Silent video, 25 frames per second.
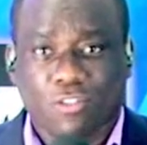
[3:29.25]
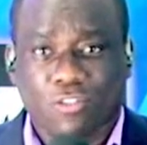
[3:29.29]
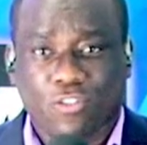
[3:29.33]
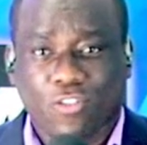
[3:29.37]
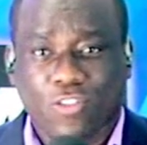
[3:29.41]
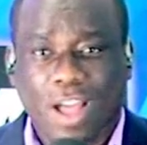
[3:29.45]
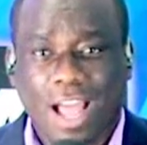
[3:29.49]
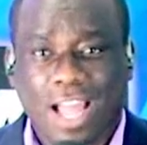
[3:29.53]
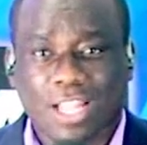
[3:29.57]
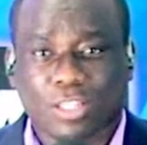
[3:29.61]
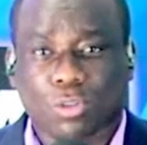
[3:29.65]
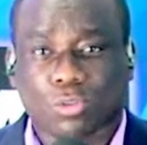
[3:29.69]

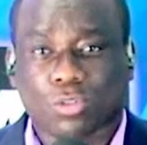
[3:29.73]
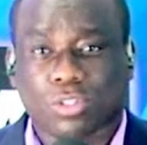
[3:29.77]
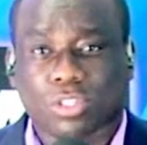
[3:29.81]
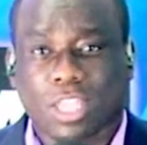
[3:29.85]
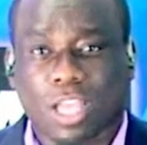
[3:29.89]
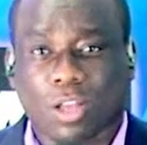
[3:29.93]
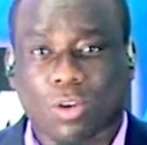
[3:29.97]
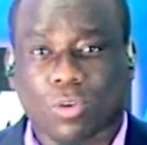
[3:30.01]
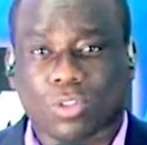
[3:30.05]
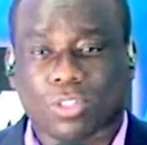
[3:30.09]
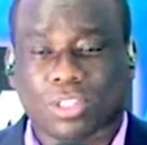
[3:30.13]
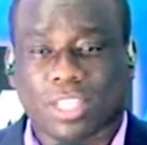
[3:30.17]
fatos que
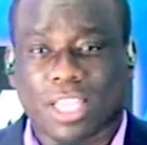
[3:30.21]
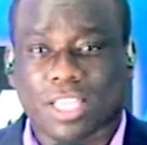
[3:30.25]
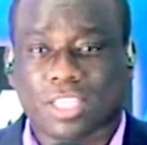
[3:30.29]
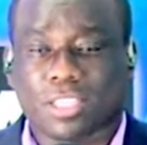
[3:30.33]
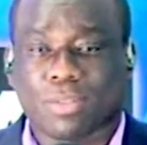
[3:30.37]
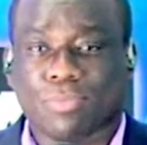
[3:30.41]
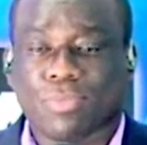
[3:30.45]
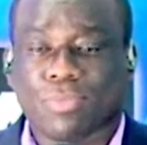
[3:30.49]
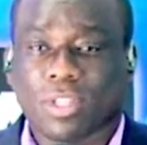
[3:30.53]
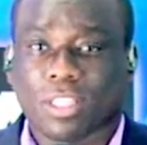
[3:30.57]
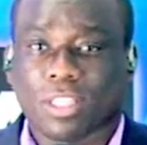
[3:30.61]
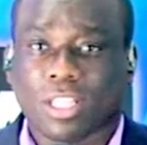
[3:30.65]

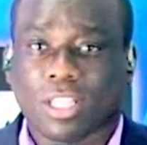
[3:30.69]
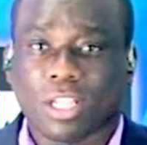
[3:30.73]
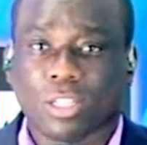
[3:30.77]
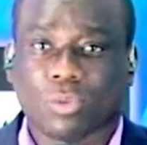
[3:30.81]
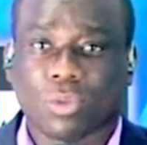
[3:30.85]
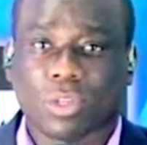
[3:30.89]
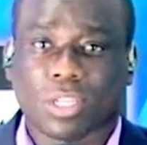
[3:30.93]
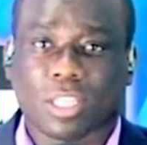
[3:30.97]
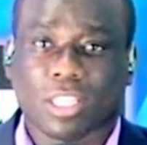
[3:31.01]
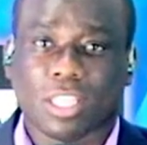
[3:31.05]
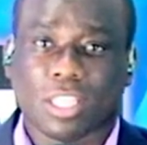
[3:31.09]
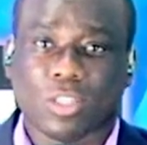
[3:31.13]
acontecem
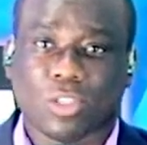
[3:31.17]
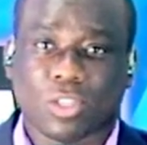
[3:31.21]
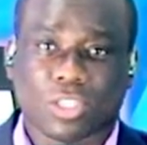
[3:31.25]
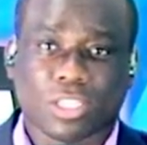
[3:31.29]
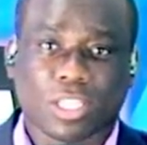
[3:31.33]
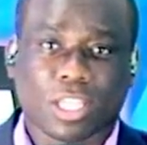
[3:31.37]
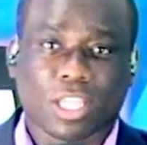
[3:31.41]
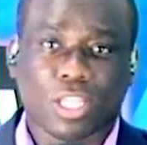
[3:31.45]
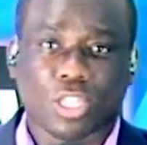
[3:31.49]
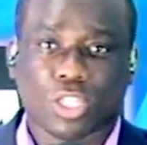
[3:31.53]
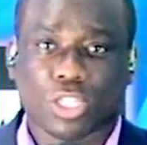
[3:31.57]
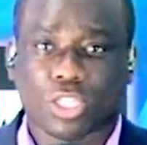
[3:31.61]
tanto aqui na
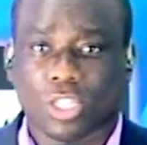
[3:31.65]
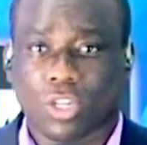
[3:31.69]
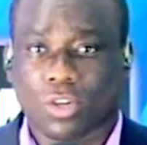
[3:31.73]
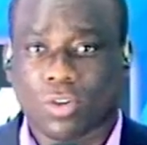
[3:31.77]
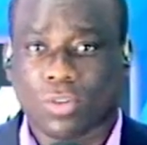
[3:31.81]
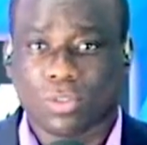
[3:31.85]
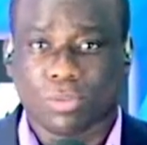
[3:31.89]
nossa região,